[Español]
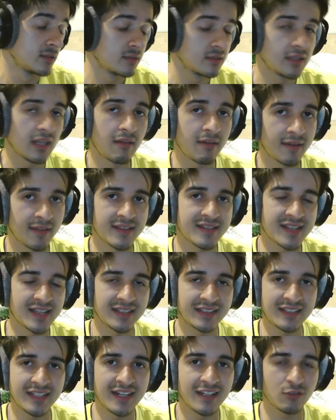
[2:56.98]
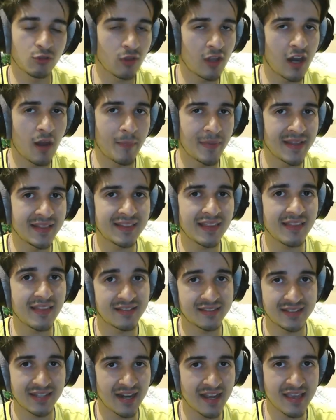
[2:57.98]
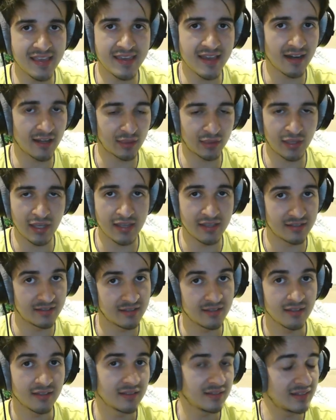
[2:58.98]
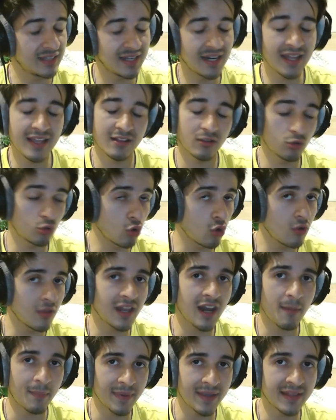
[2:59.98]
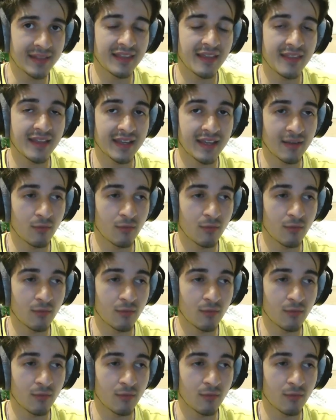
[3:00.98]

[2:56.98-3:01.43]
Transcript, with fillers: La verdad es que tiene toda la pinta de Stranger Things. Tiene toda la pinta de que